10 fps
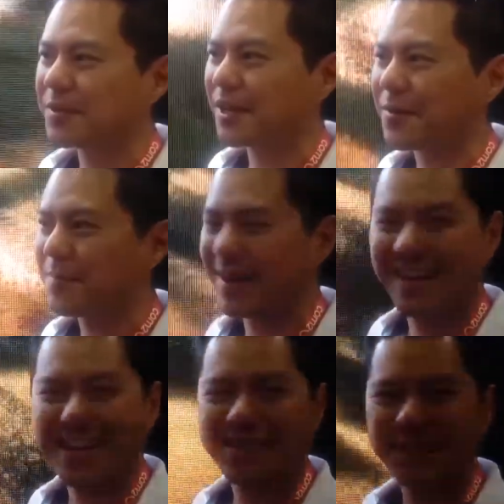uma
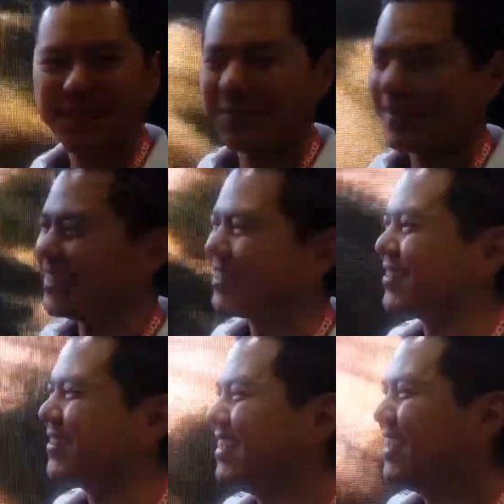palavra
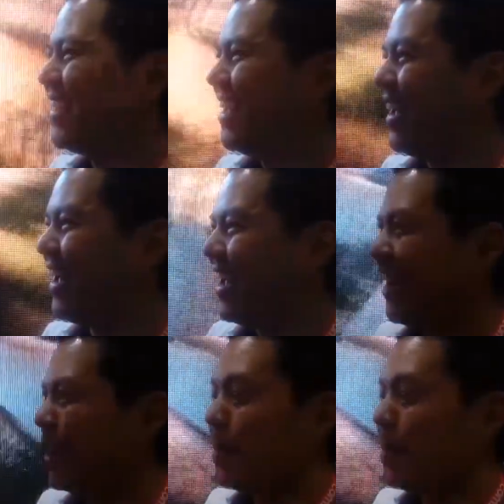difícil. É,